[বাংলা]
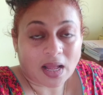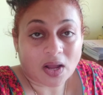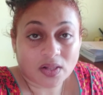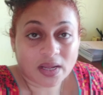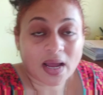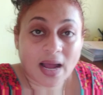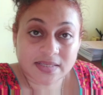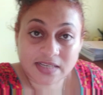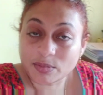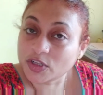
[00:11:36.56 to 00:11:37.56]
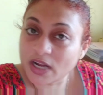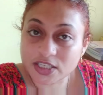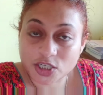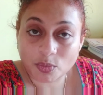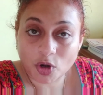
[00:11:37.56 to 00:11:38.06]
তাহলে আজকের মতো
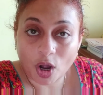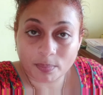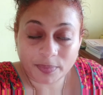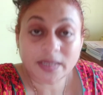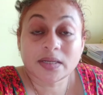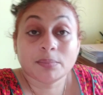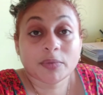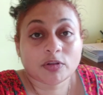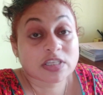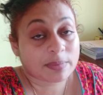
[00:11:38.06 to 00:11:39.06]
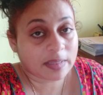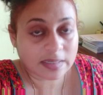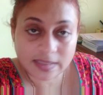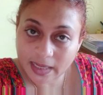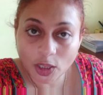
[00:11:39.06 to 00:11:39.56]
কাজকর্ম কমপ্লিট
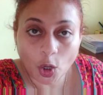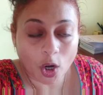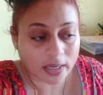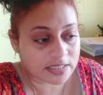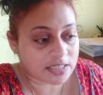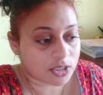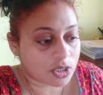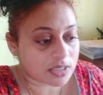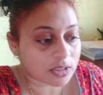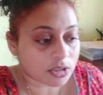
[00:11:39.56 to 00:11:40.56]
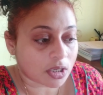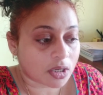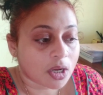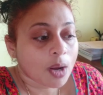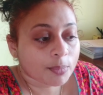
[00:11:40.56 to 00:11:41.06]
মিউনিসিপ্যালিটি থেকে লোক এসেছিল জানো তো
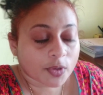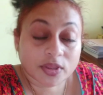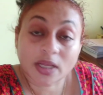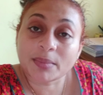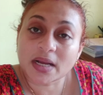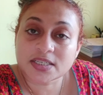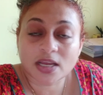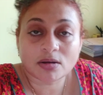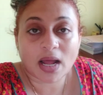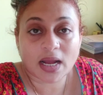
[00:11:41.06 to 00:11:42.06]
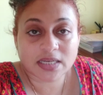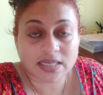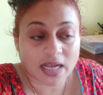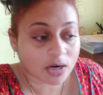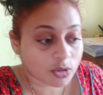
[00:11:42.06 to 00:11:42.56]
প্রত্যেক মাসেই ওরা
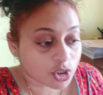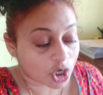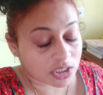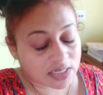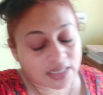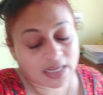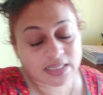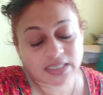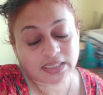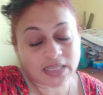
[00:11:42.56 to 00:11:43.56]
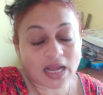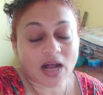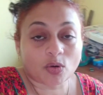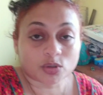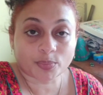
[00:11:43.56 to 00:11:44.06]
আসে কারো জর্জারি আছে কি না
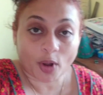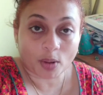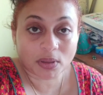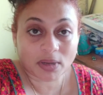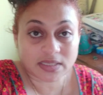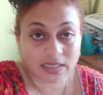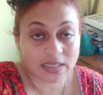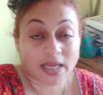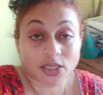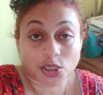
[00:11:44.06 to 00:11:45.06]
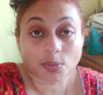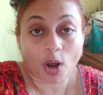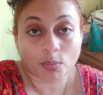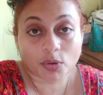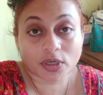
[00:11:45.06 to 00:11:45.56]
কোনো প্রবলেম আছে কি না এইসব
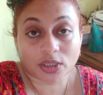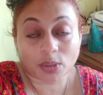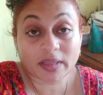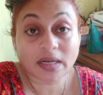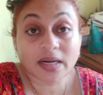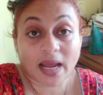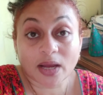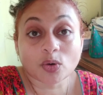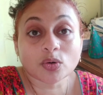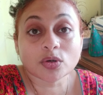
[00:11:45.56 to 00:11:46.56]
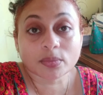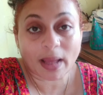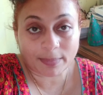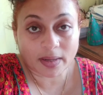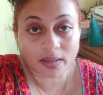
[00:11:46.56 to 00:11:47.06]
খবর নিতে মানে ডেঙ্গুর
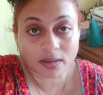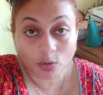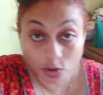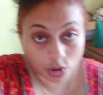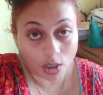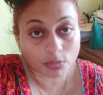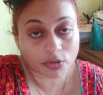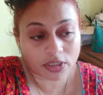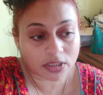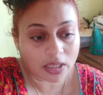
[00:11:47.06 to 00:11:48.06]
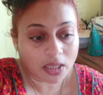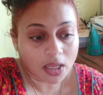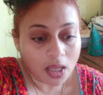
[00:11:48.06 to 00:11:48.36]
ব্যাপারে খোঁজ খবর নিতে